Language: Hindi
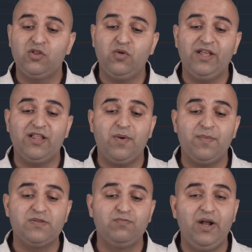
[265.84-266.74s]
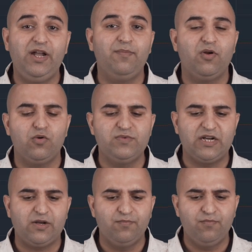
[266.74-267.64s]
तो ये था हमारे पास मल्टीपल
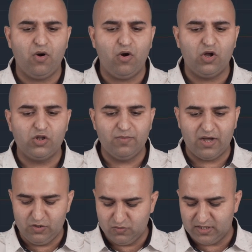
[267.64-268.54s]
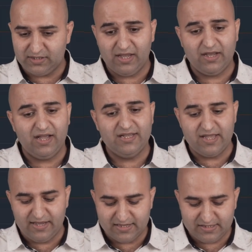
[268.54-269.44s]
ऑब्जेक्ट बहुत बार यूज़ आता है गाइस
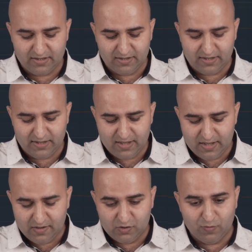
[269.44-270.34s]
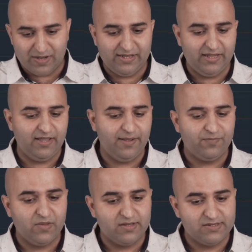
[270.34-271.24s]
कि कैसे करना है दोबारा देखिए
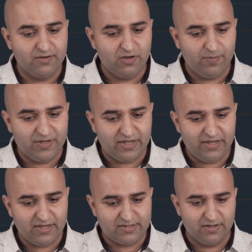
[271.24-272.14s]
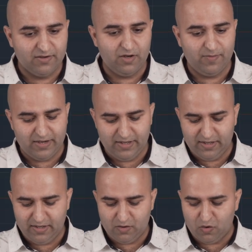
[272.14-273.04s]
सर्कल पे जाइए सर्कल
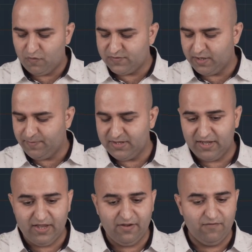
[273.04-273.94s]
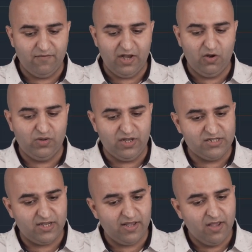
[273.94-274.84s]
बनाइए ऑफसेट पे जाइए वैल्यू
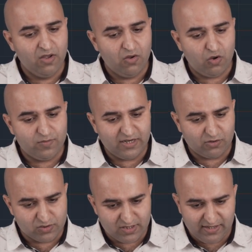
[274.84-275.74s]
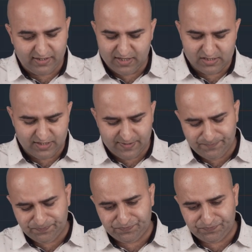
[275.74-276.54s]
दीजिए ऑब्जेक्ट को सिलेक्ट कीजिए